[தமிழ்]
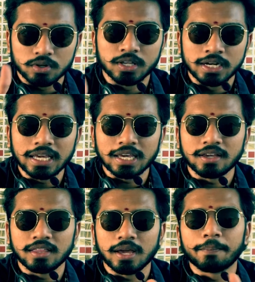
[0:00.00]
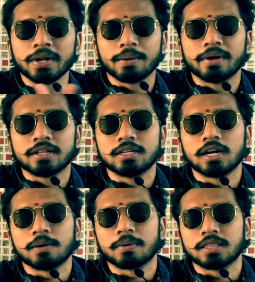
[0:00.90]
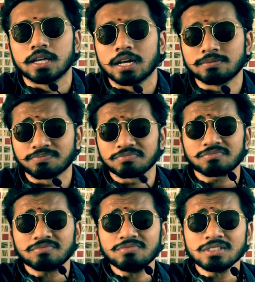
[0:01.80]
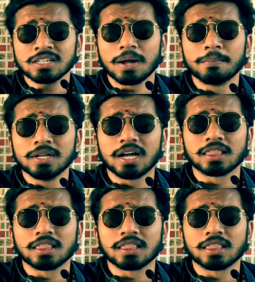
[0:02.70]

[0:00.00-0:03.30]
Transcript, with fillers: இன்னைக்கு இதை எப்படி நம்ம எடுத்துக்கலாம்னு பார்த்தீங்கன்னா நம்மளுக்கு